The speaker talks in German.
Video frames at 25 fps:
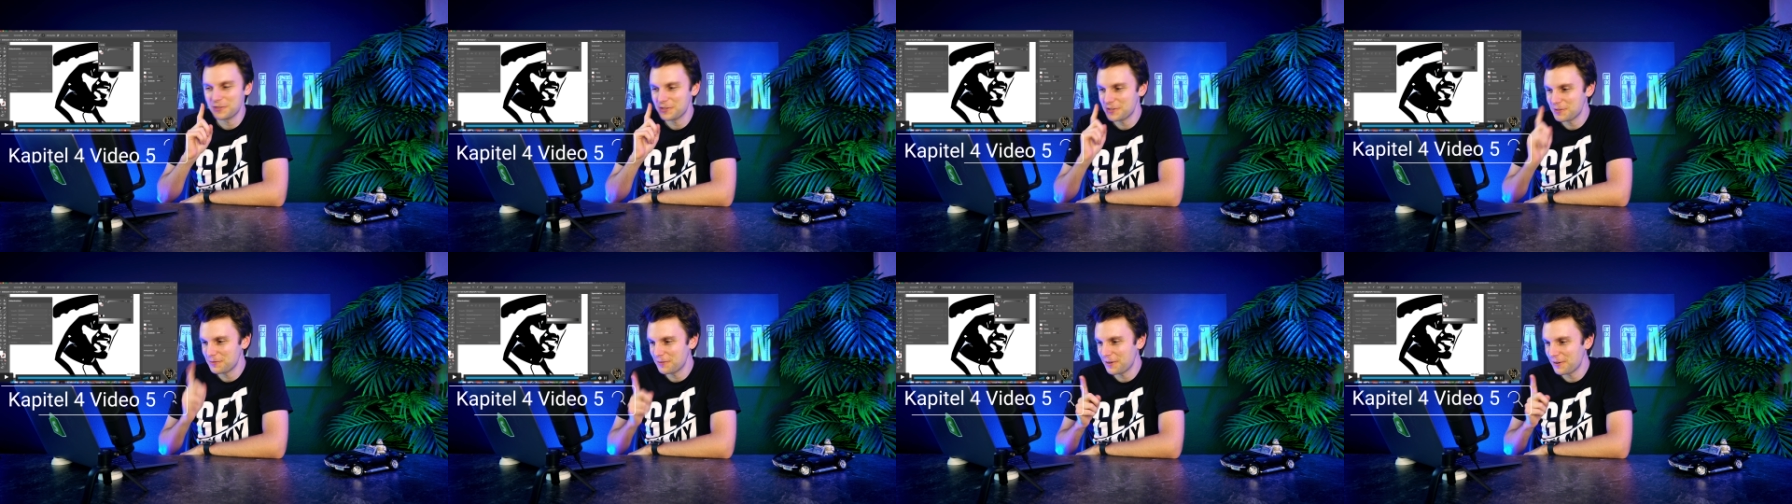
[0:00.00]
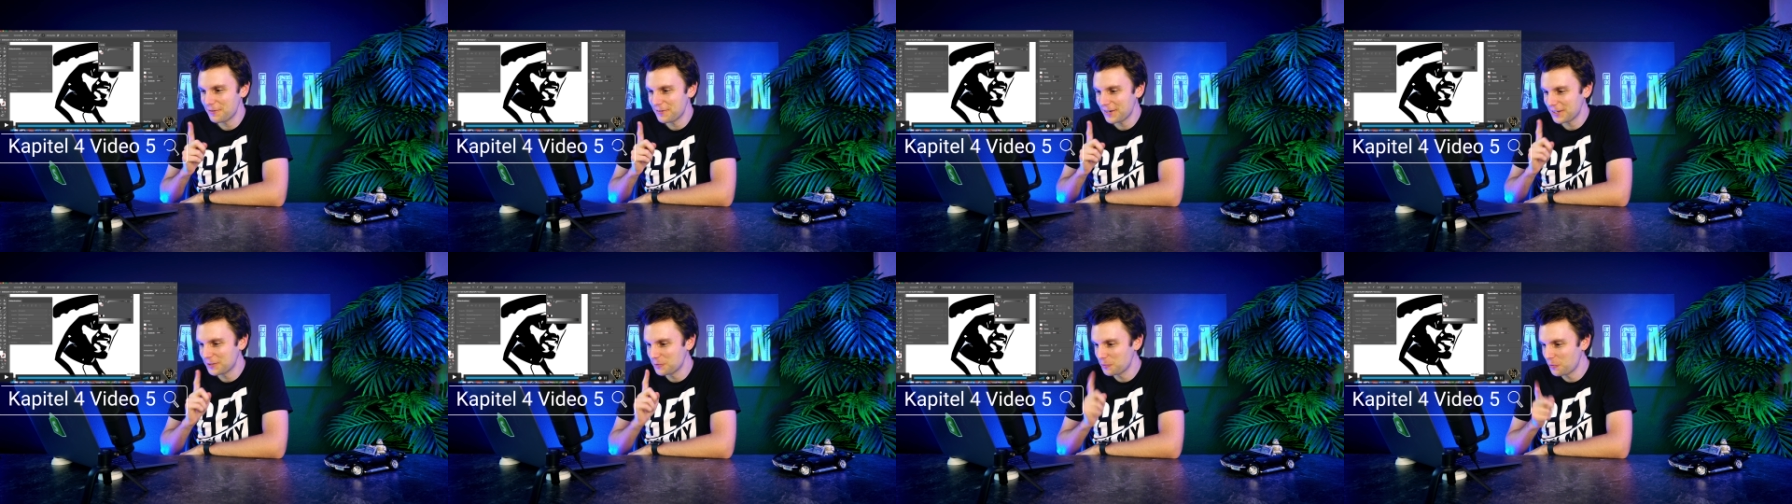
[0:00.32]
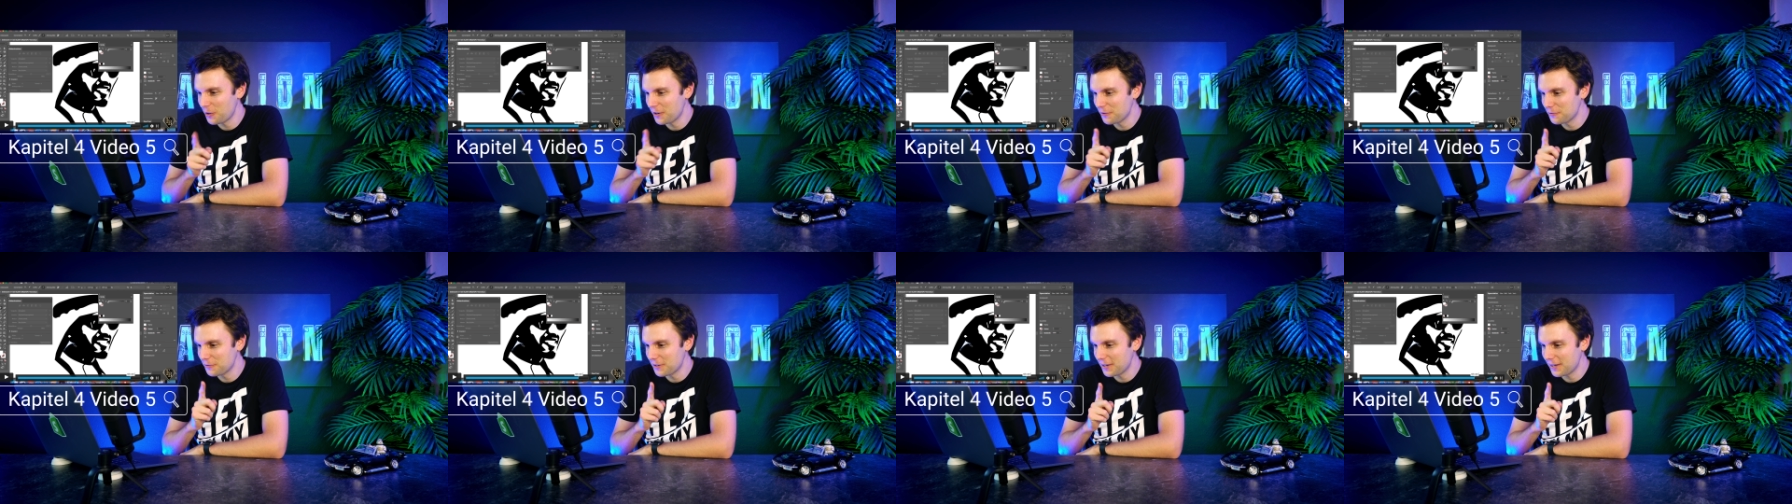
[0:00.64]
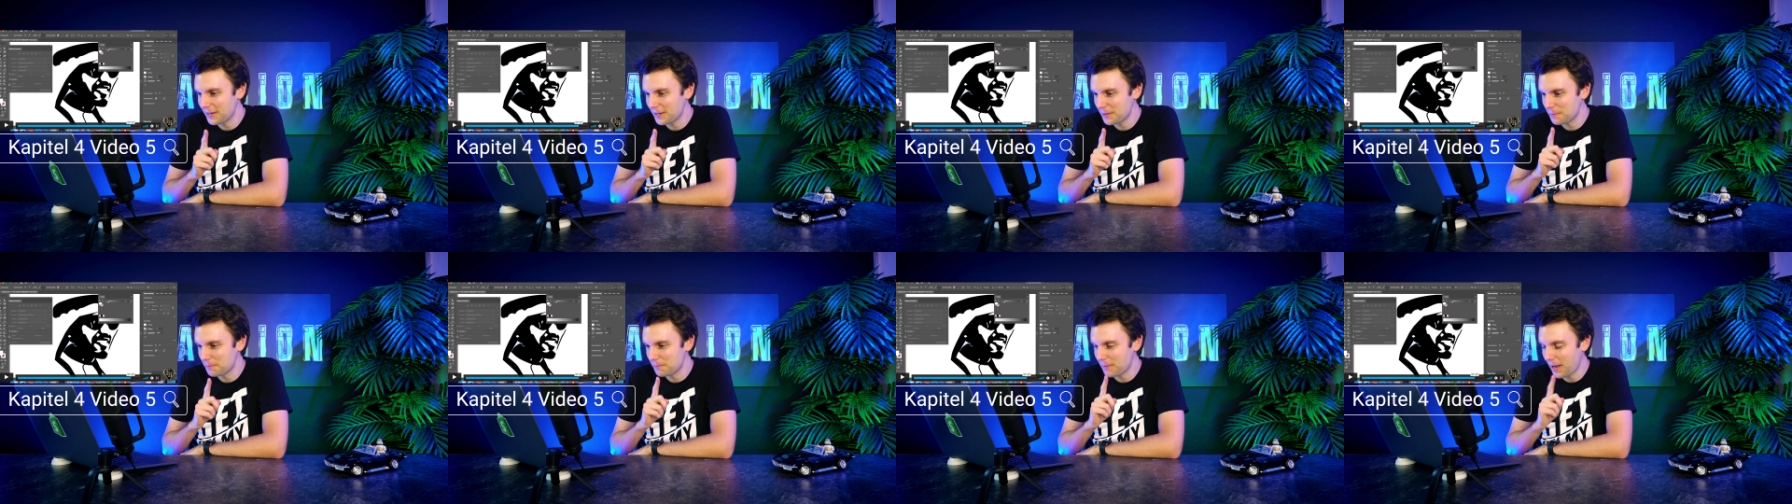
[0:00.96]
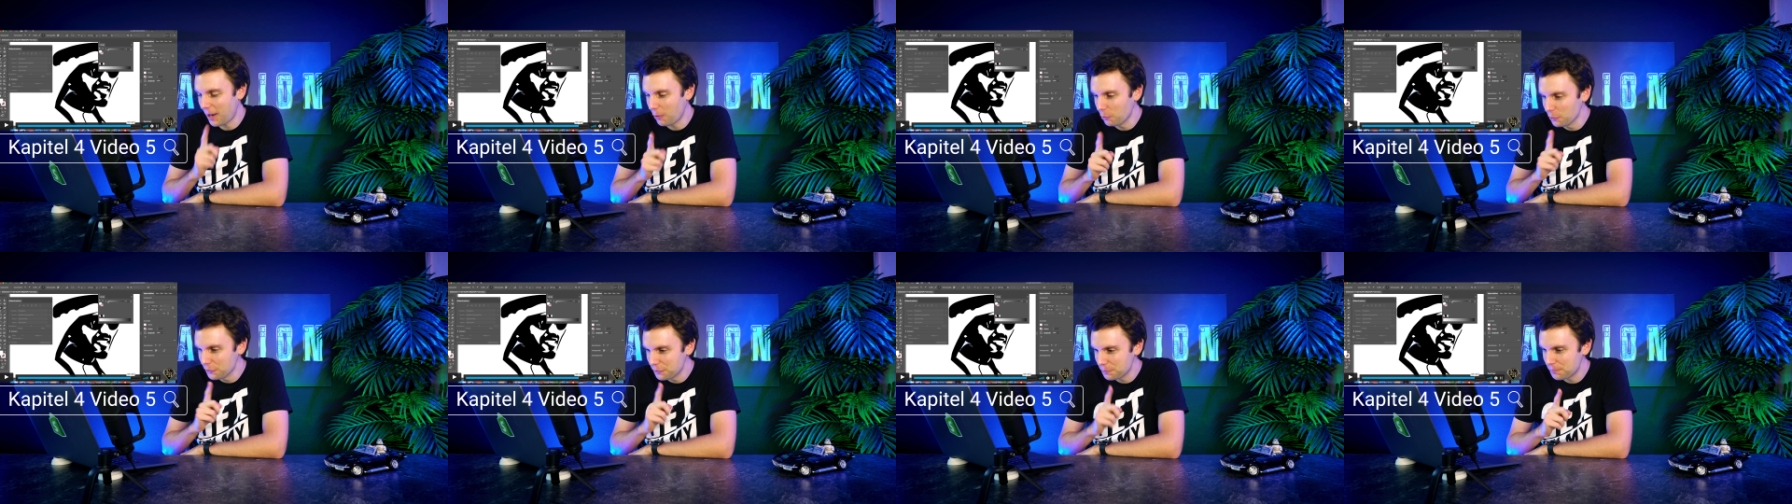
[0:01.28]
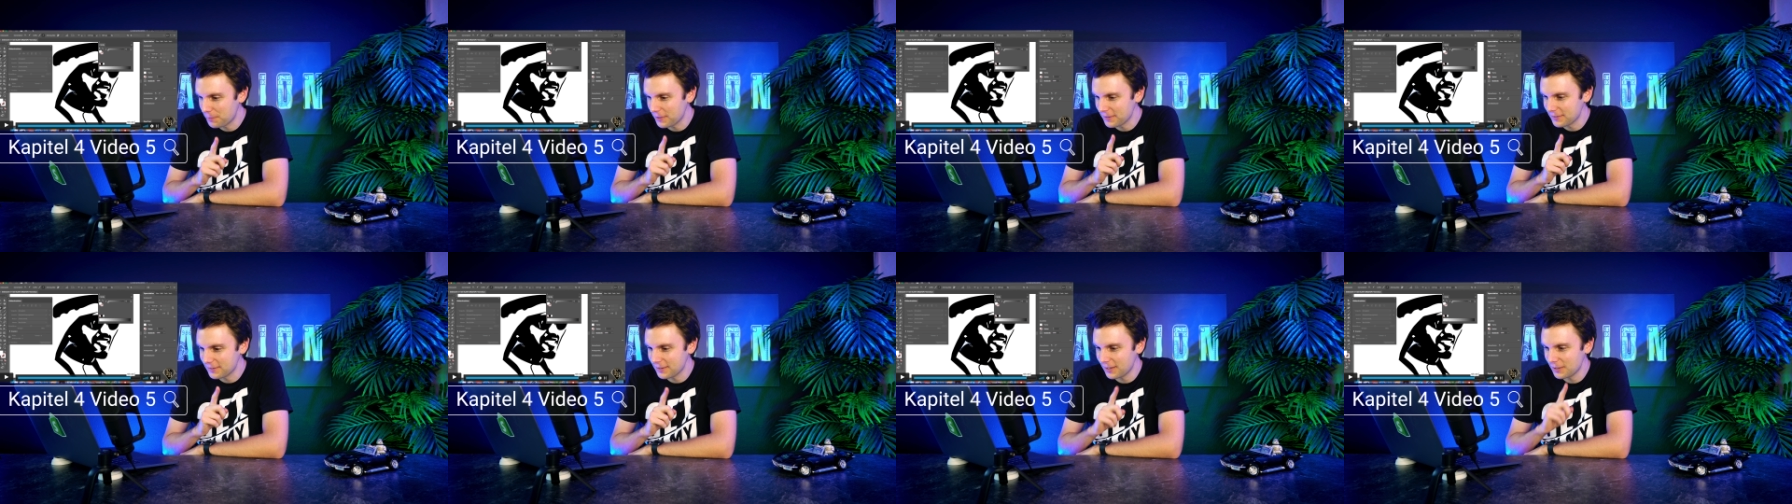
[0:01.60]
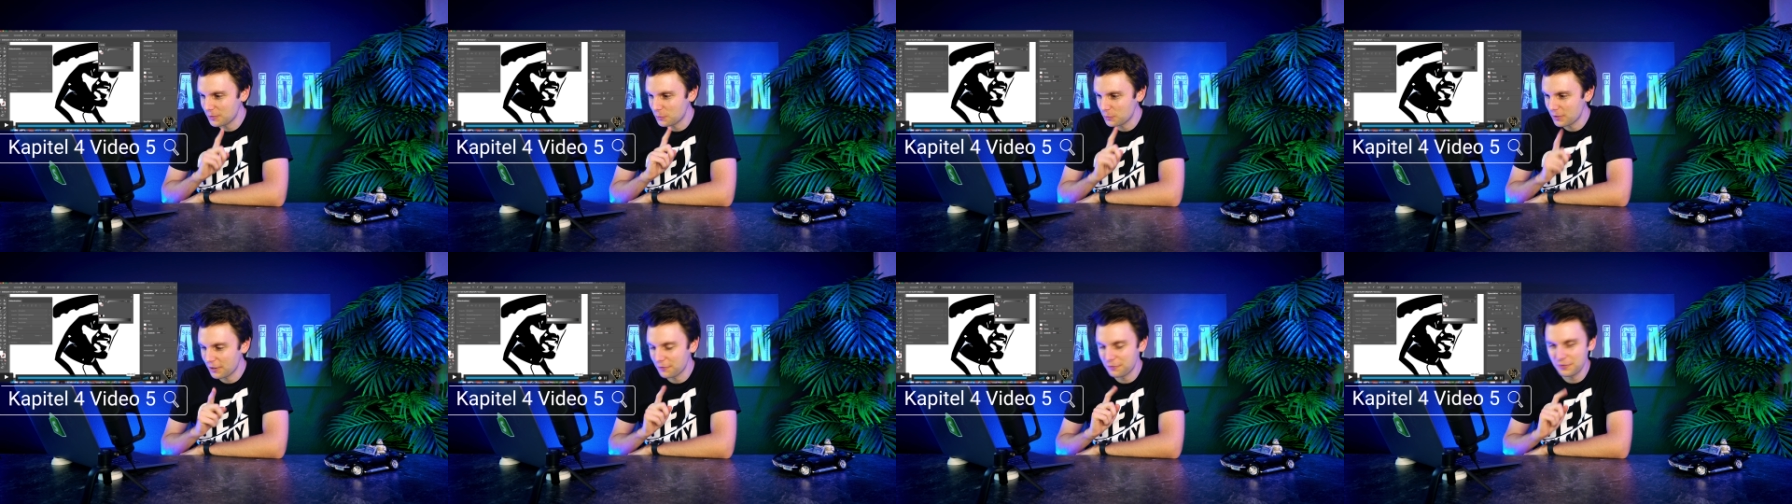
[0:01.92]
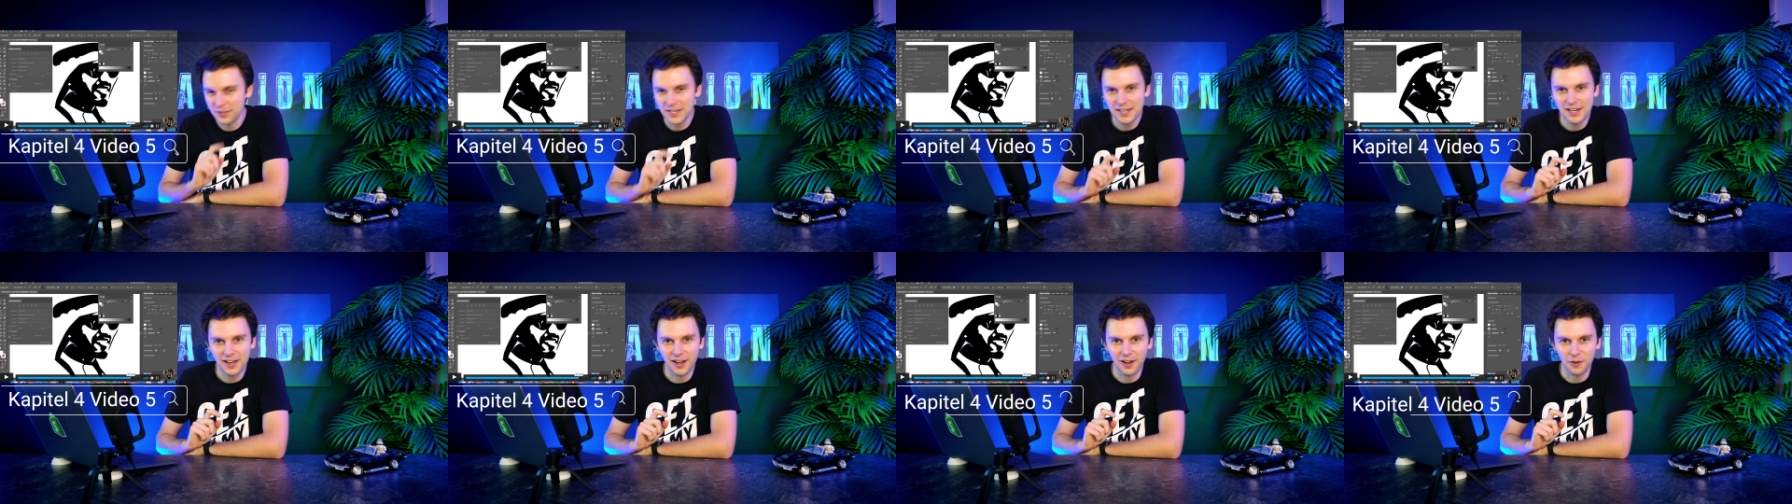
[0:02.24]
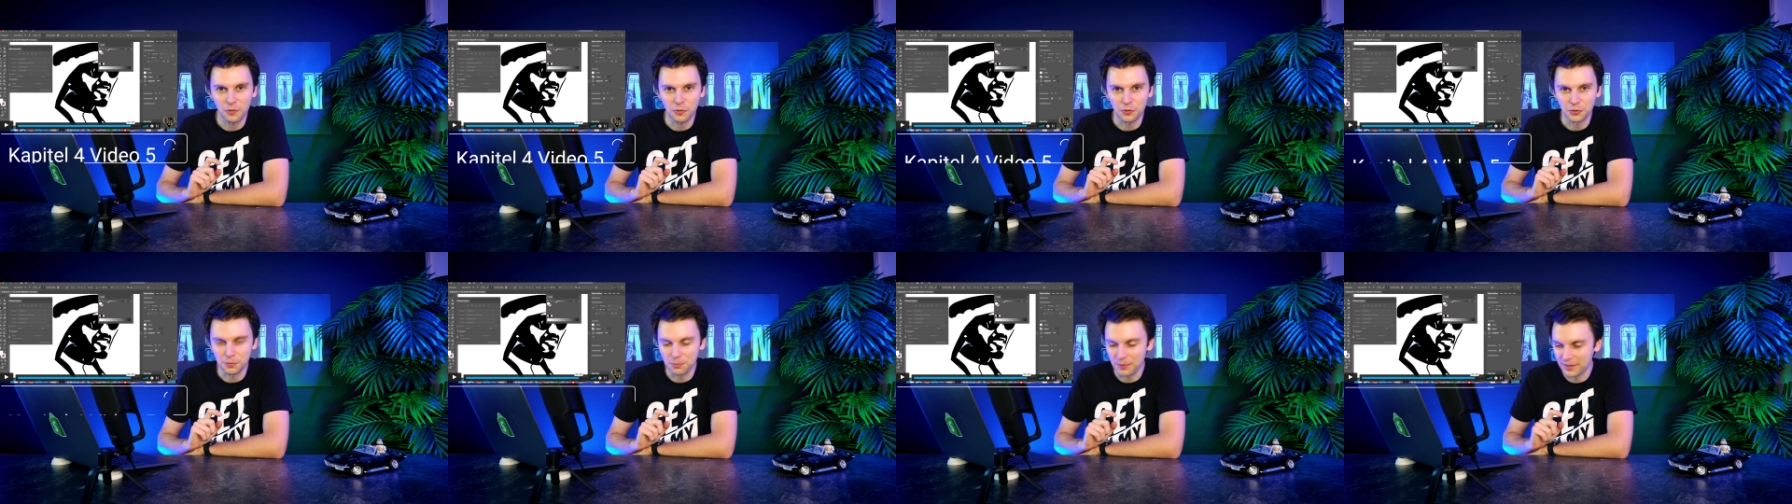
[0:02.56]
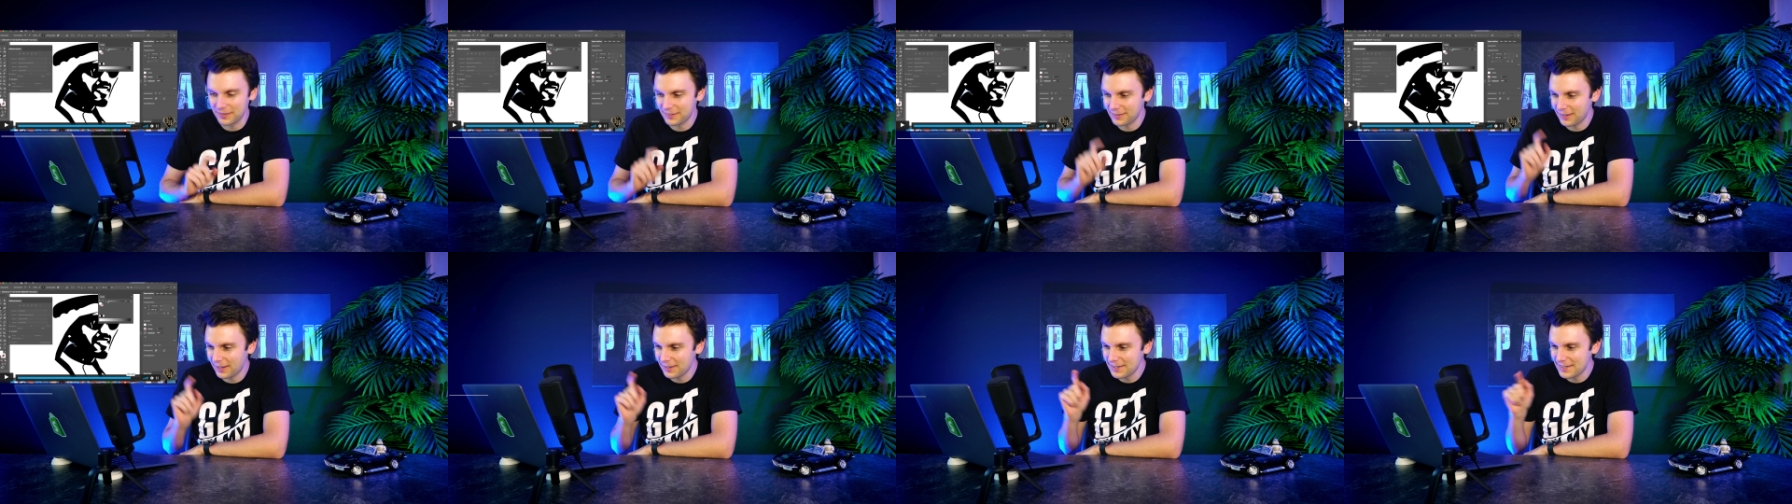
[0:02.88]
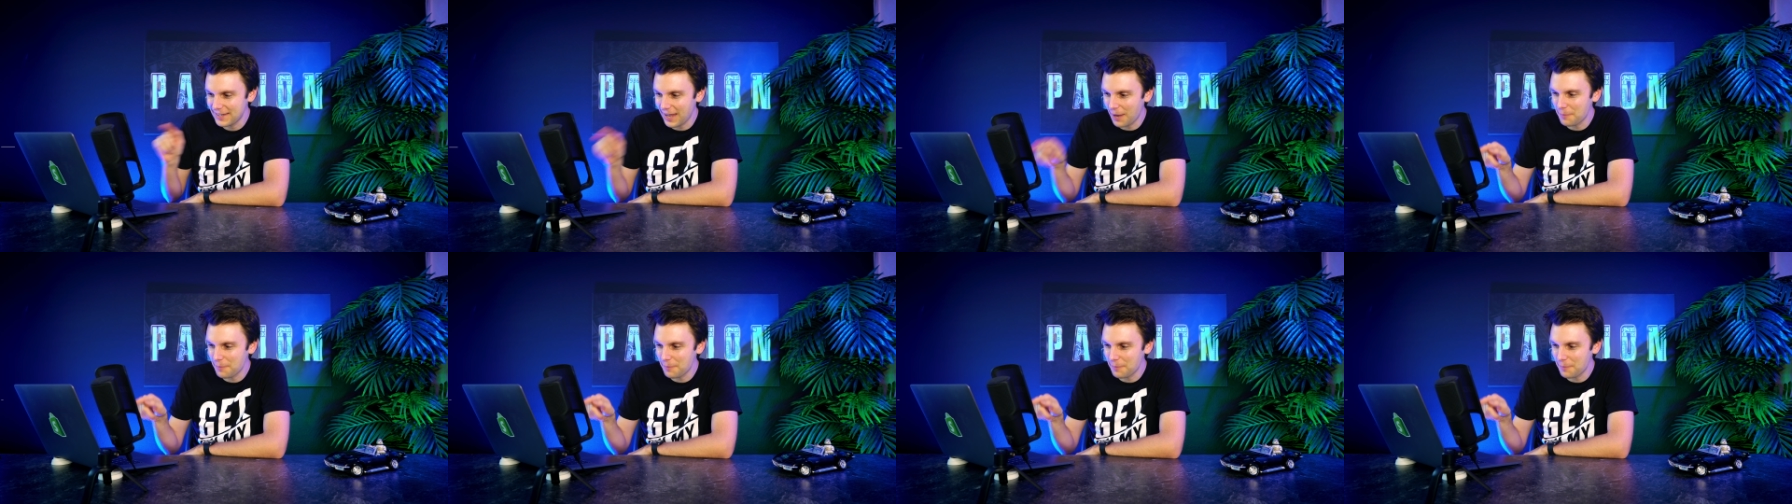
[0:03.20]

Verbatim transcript: und zwar Vektoren ähm, ausbessern oder Fehler ausbessern.